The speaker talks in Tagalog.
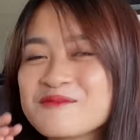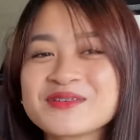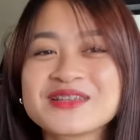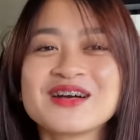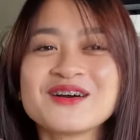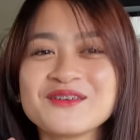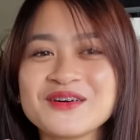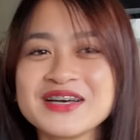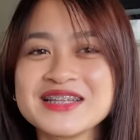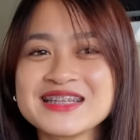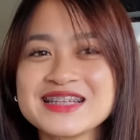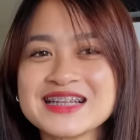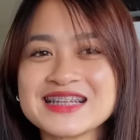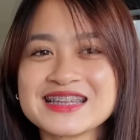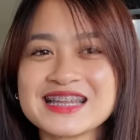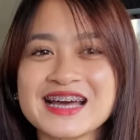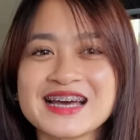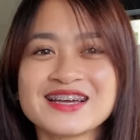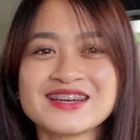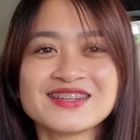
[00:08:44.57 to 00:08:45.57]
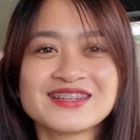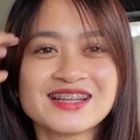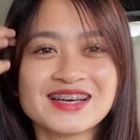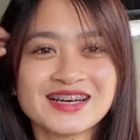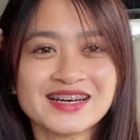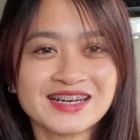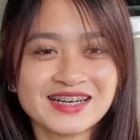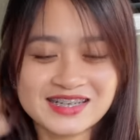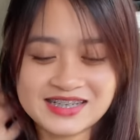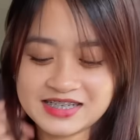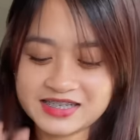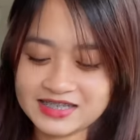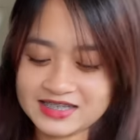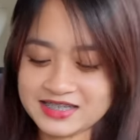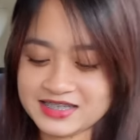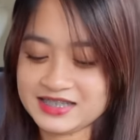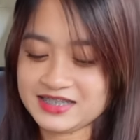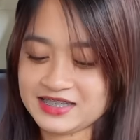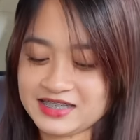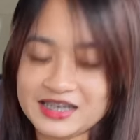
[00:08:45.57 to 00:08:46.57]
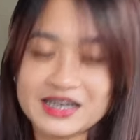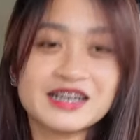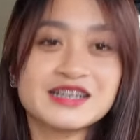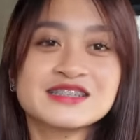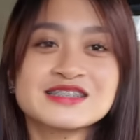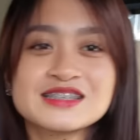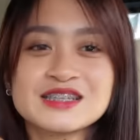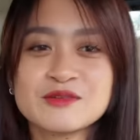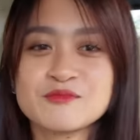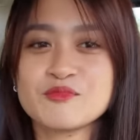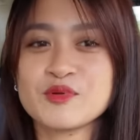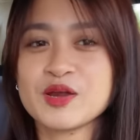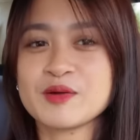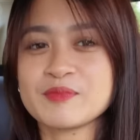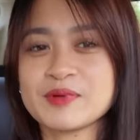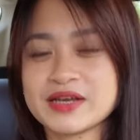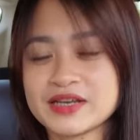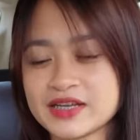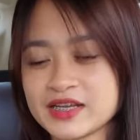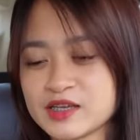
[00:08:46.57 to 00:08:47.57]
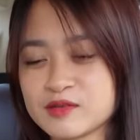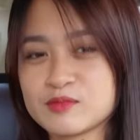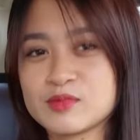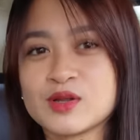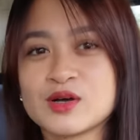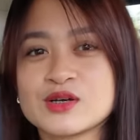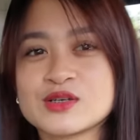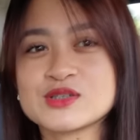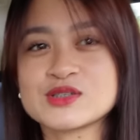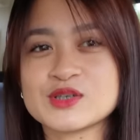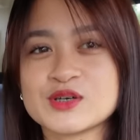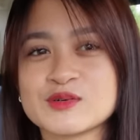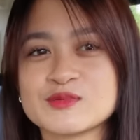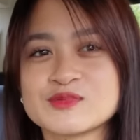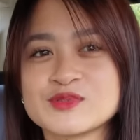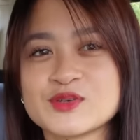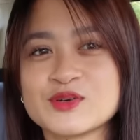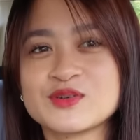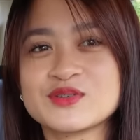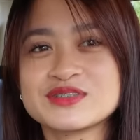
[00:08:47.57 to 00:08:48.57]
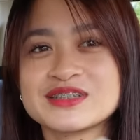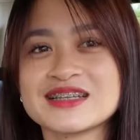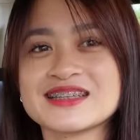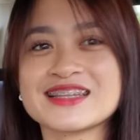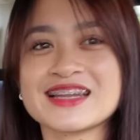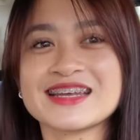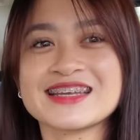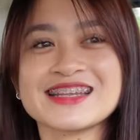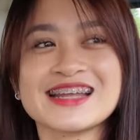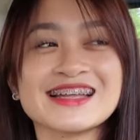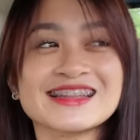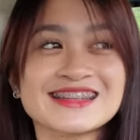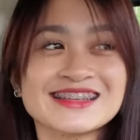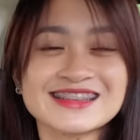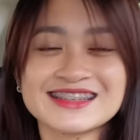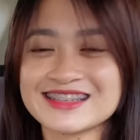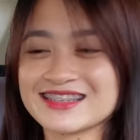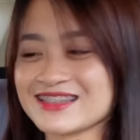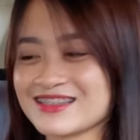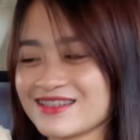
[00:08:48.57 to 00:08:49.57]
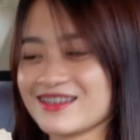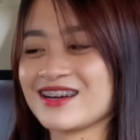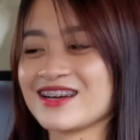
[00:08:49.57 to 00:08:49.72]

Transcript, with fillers: Pinakuha nila tayo ng sleepwear para kay Blossom. So, tatry natin dito